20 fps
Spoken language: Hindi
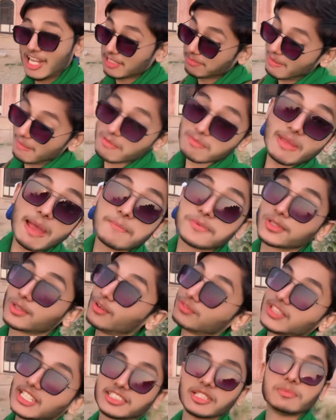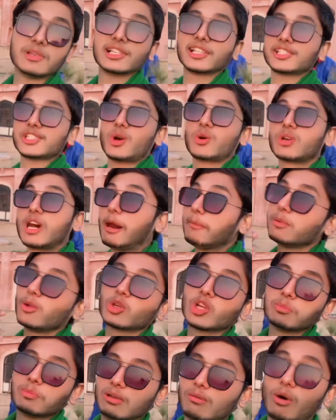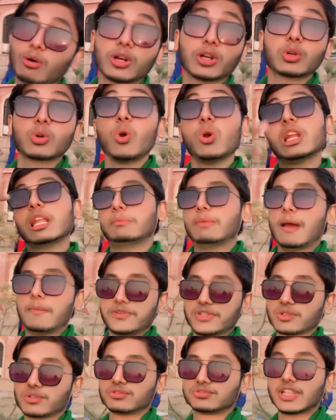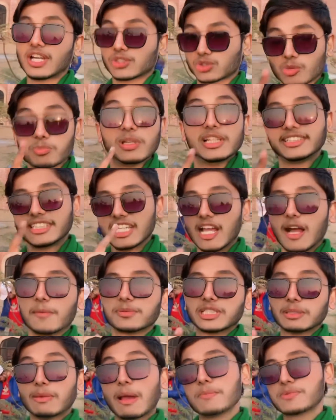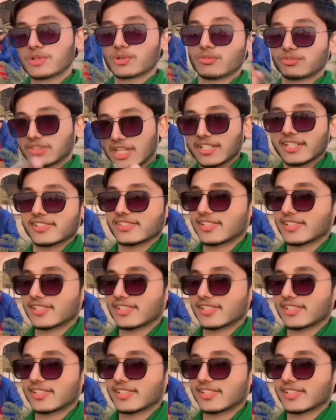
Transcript: आज मैं भी मैम शी गुफ्ता से मिलके जाऊंगा आप लोगों के मिलवाऊंगा कौन है मैम शी गुफ्ता सो मिलते हैं आपसे मैम शी गुफ्ता के